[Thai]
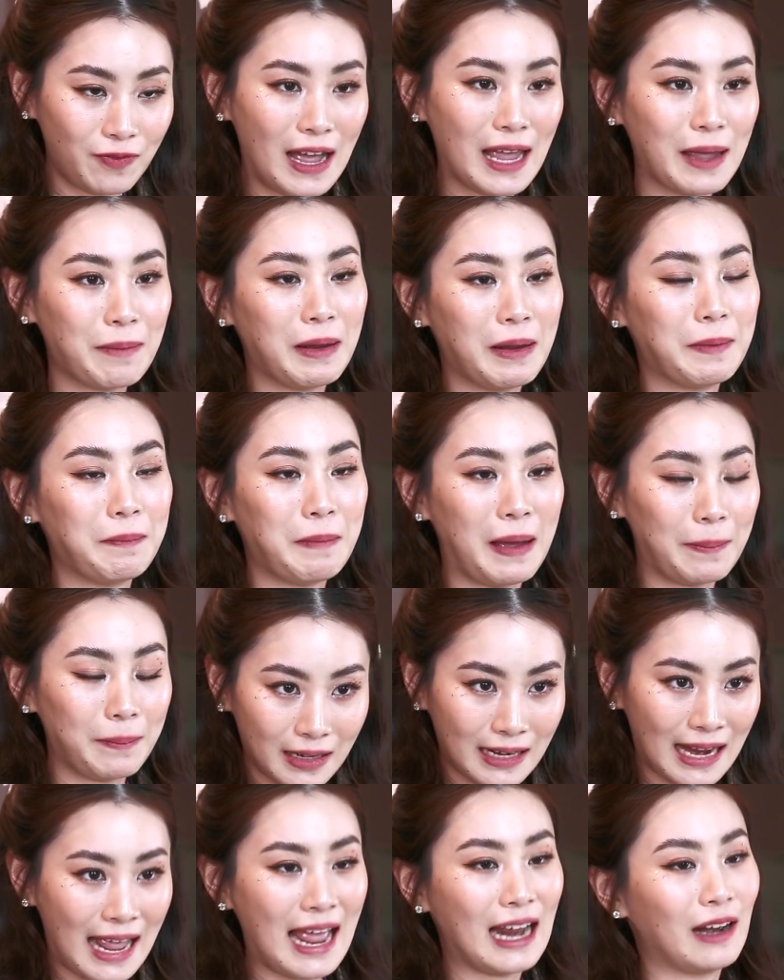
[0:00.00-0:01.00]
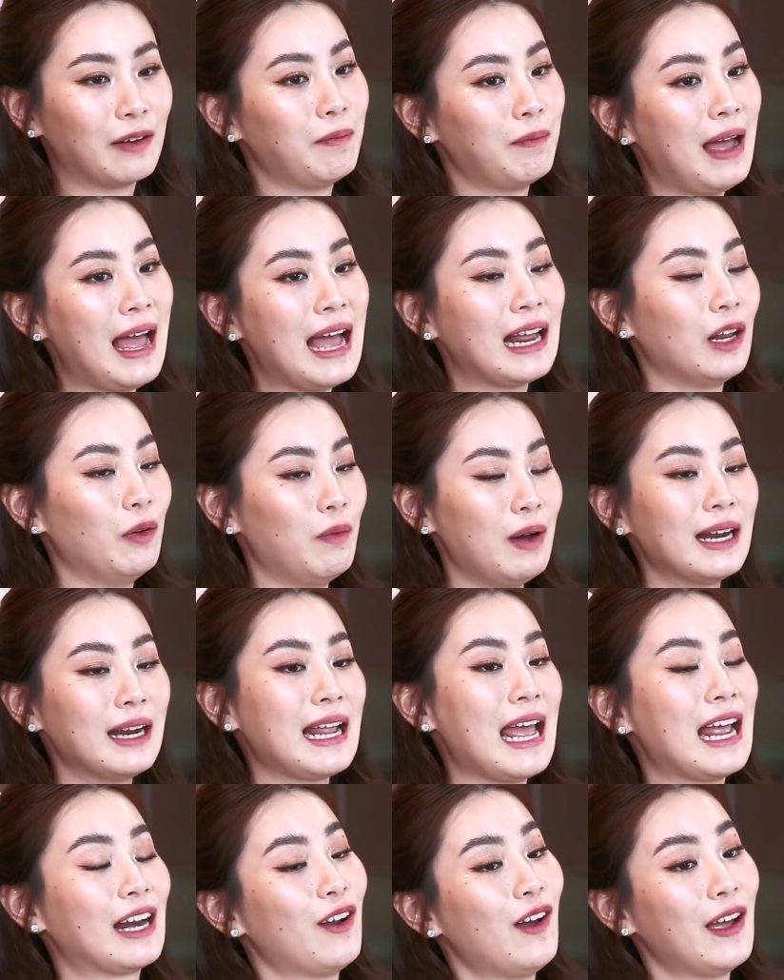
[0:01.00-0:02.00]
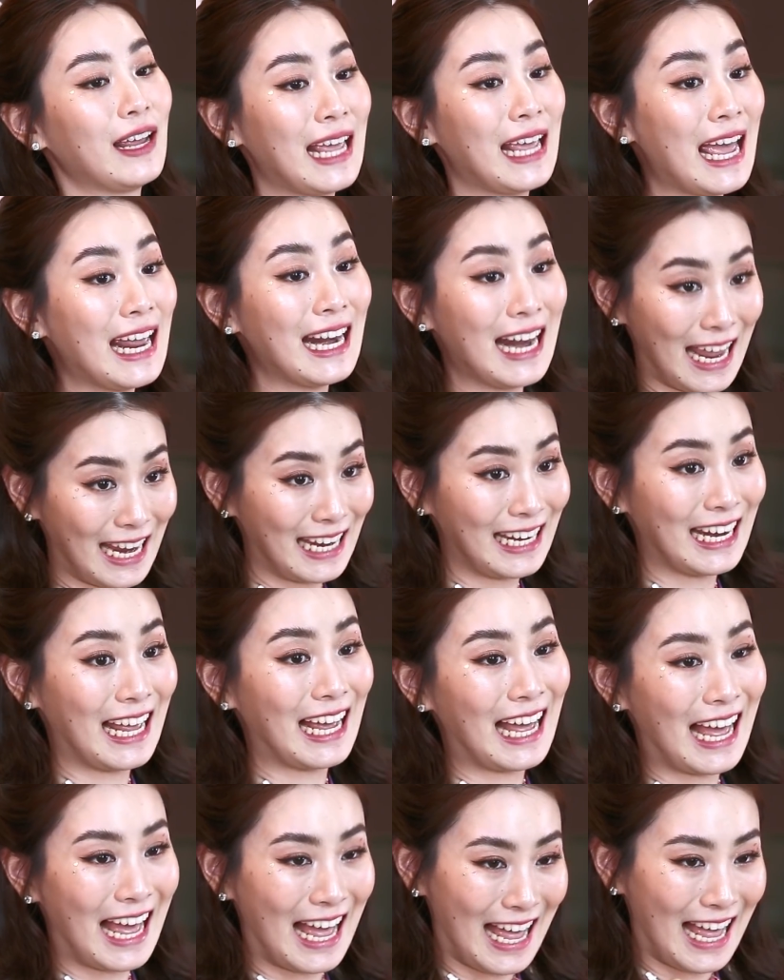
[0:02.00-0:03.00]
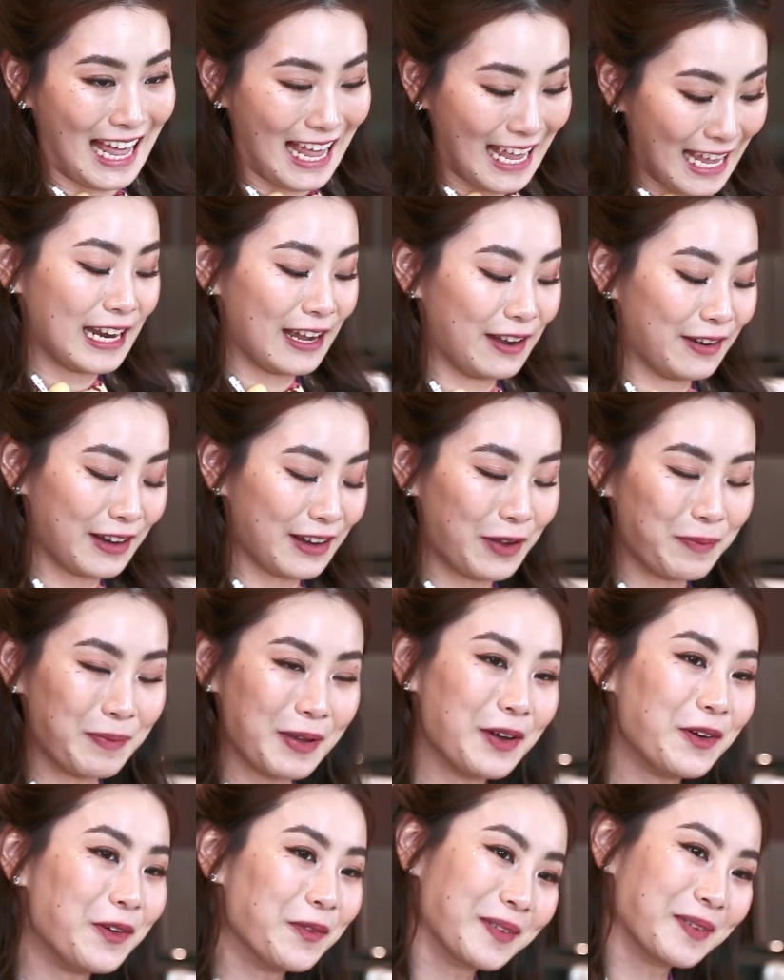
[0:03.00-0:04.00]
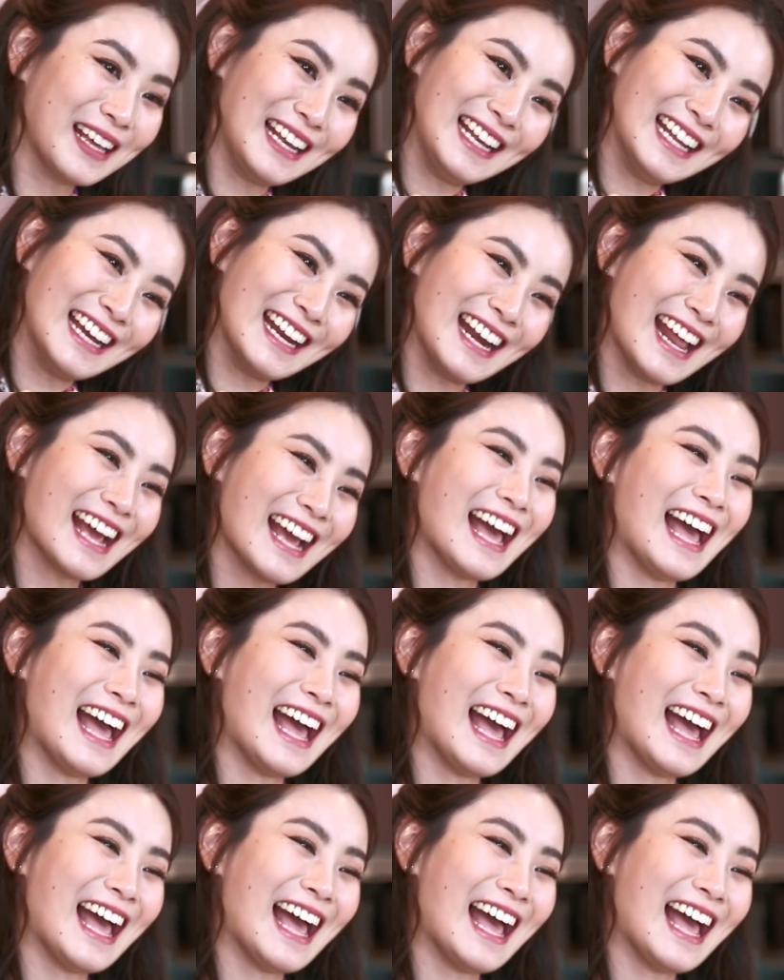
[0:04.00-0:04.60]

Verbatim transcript: ไฟมันแบบแรงมากหรือว่าแรงน้อยแค่ไหนนะคะ เดี๋ยวเราไปอบกันเลยนะ